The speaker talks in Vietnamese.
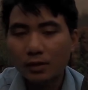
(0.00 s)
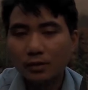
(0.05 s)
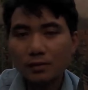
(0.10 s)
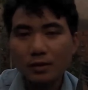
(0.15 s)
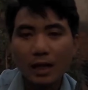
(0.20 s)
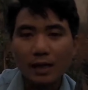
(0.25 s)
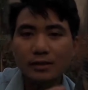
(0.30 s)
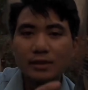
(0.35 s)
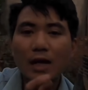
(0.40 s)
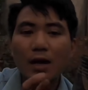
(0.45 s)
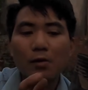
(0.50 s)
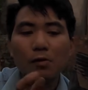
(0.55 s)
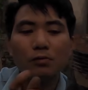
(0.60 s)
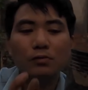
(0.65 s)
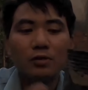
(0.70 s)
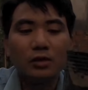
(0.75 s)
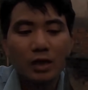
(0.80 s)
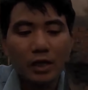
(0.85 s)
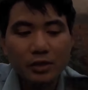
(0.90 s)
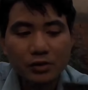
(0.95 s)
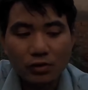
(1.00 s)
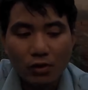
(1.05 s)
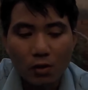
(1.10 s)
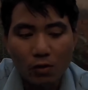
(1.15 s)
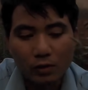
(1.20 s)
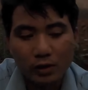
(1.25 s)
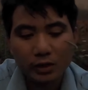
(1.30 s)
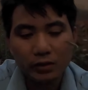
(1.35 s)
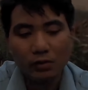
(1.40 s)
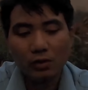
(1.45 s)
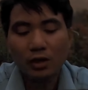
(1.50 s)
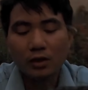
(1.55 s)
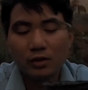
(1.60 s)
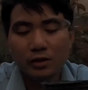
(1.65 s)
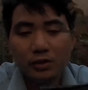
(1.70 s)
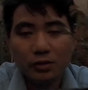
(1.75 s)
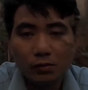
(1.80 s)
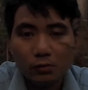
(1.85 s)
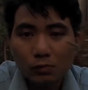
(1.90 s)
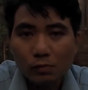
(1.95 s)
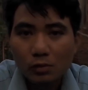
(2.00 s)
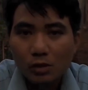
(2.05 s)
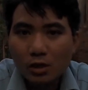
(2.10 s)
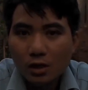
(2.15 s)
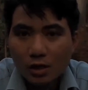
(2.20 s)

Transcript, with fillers: tại sao những cây nhỏ này nó lại yếu